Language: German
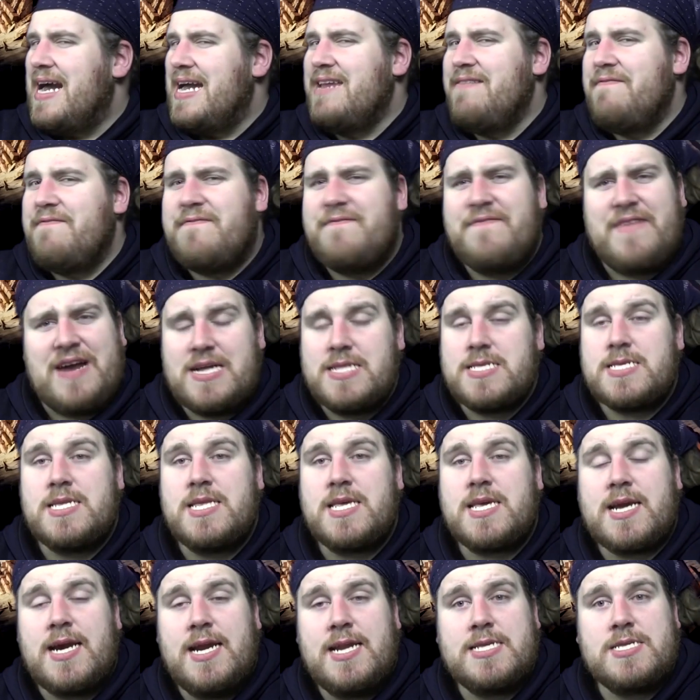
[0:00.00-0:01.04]
Ein
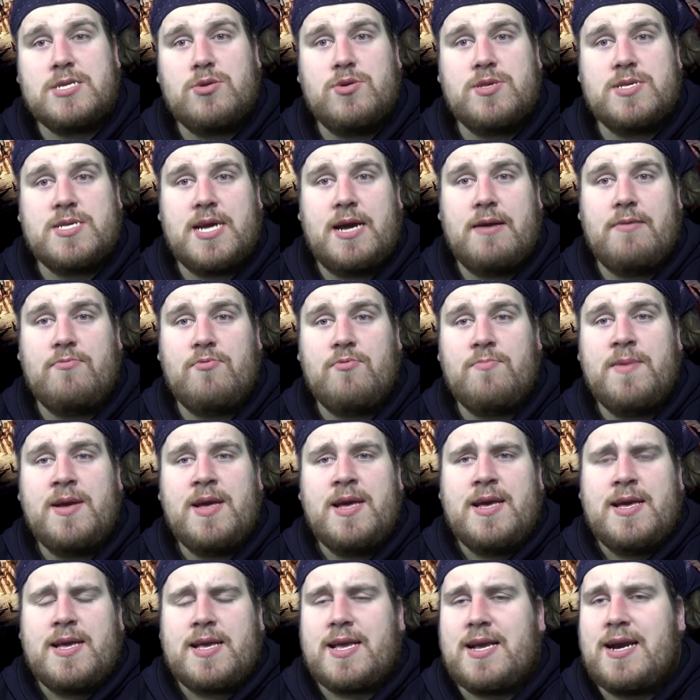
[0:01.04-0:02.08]
wahnsinnig geiles neues Album.
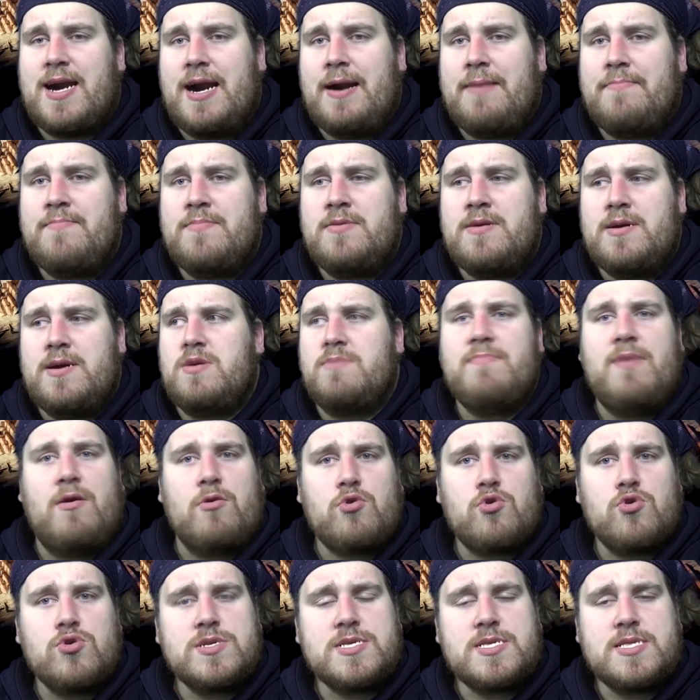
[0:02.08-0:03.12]
Kam im
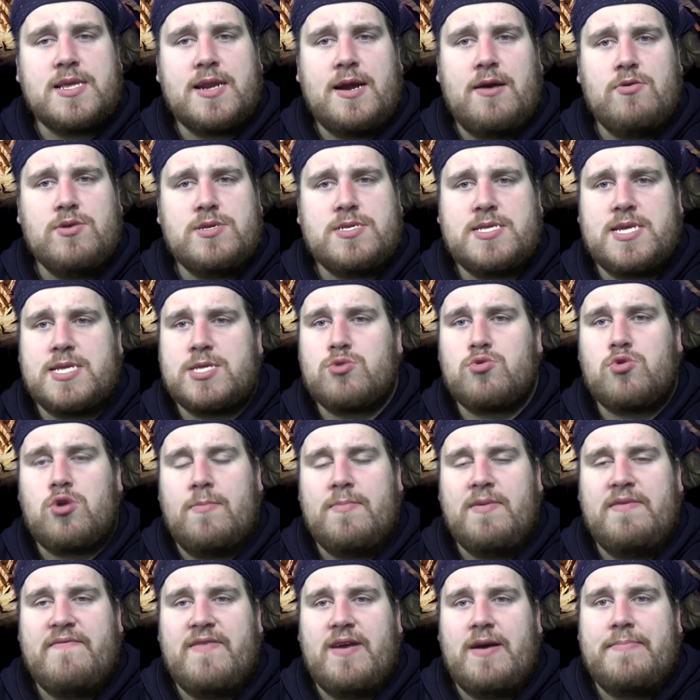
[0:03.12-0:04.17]
August raus, dazu
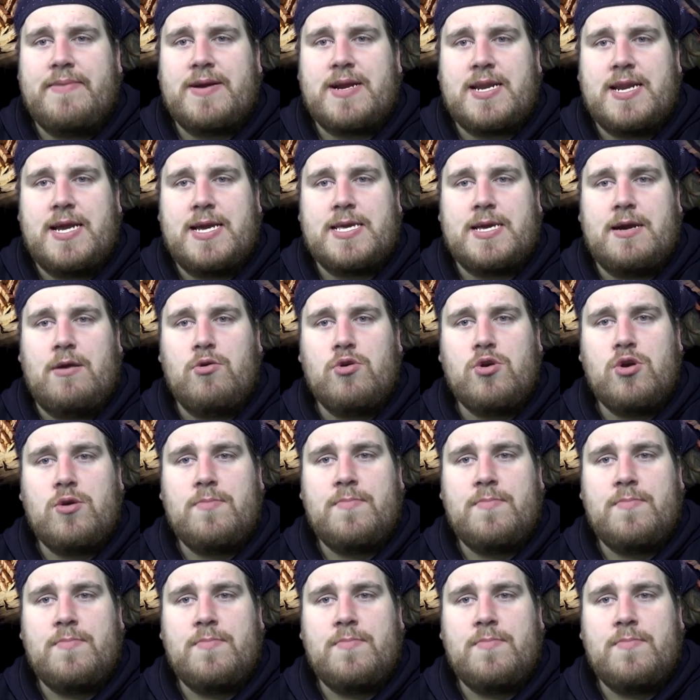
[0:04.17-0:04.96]
kommen wir aber gleich auch